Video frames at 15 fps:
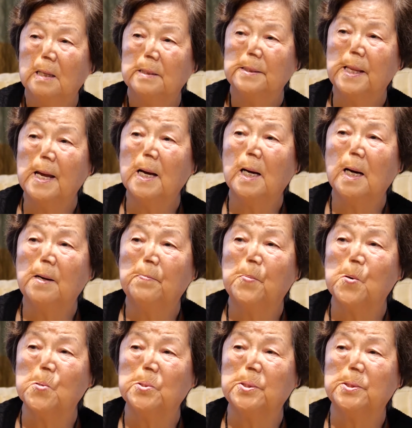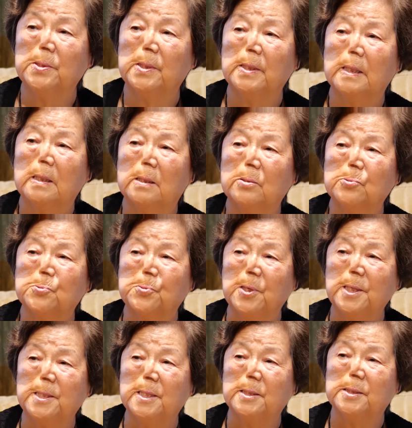내가 보는
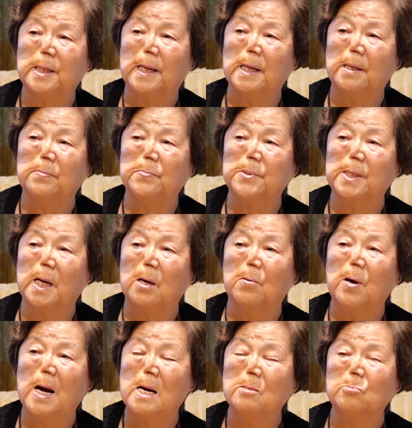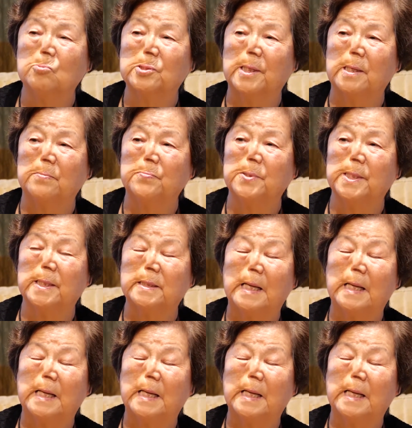스웨덴 사람들하고 한국 사람들의